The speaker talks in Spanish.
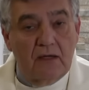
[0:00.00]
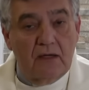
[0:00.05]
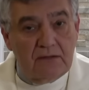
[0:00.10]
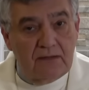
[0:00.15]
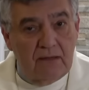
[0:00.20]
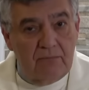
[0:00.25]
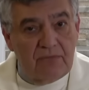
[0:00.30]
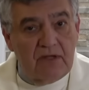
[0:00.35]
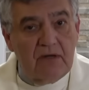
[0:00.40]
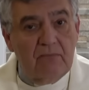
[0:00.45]
Y
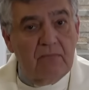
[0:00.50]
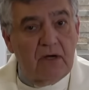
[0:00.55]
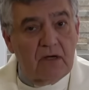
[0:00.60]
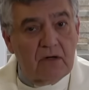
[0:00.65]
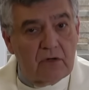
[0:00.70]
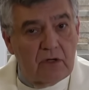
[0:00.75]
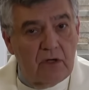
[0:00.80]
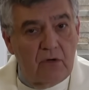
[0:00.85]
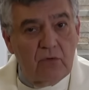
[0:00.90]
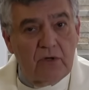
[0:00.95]
también
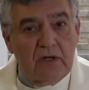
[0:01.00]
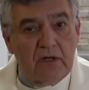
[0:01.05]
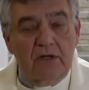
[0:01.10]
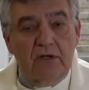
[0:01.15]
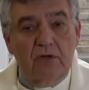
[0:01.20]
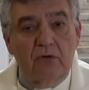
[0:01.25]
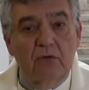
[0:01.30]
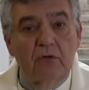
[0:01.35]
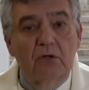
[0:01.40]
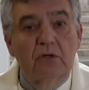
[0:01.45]
Marco
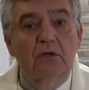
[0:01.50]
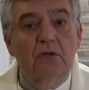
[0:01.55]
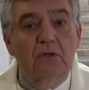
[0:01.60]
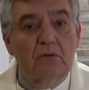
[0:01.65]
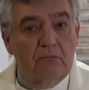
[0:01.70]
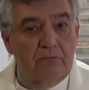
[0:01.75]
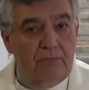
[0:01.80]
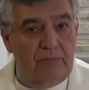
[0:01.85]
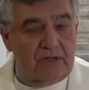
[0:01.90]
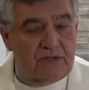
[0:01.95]
Aurelio
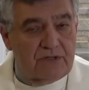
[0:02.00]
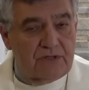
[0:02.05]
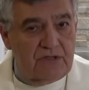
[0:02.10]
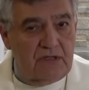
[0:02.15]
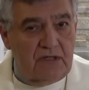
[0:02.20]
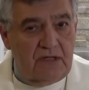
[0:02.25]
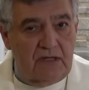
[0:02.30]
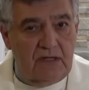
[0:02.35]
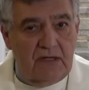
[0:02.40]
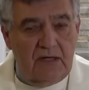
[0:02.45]

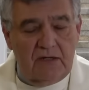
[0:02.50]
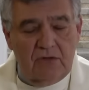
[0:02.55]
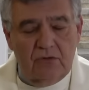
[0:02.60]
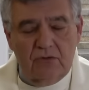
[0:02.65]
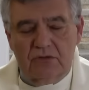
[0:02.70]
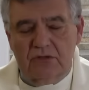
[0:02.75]
persigue a los